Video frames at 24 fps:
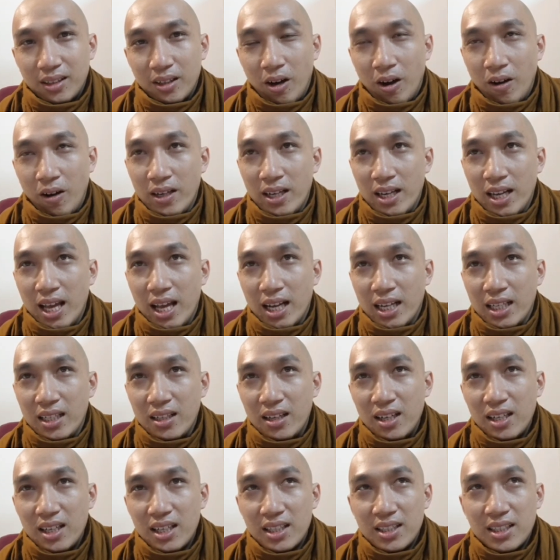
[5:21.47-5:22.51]
họ gọi là
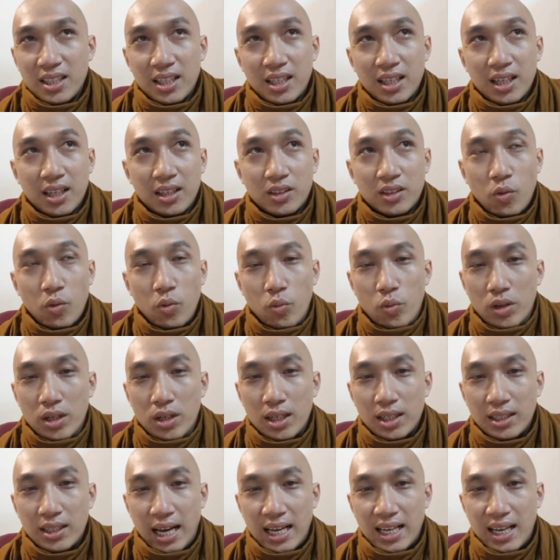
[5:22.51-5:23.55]
cái đó là gì à?
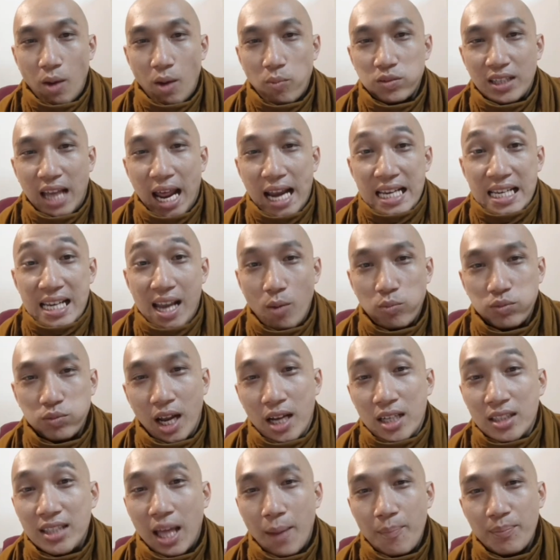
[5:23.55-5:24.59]
tu à, thanh lọc thanh lọc
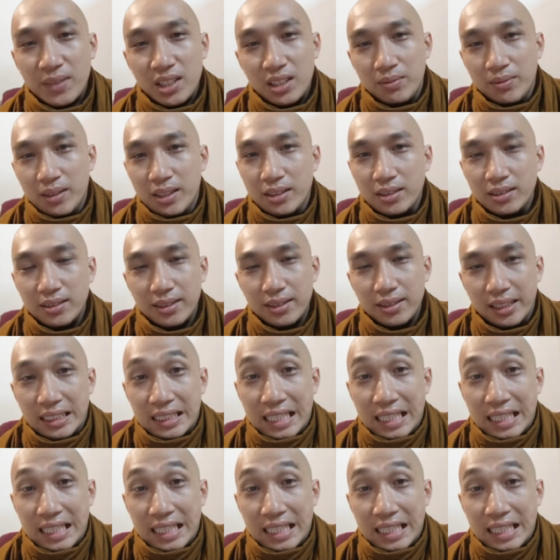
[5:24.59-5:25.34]
thân tâm thưa vị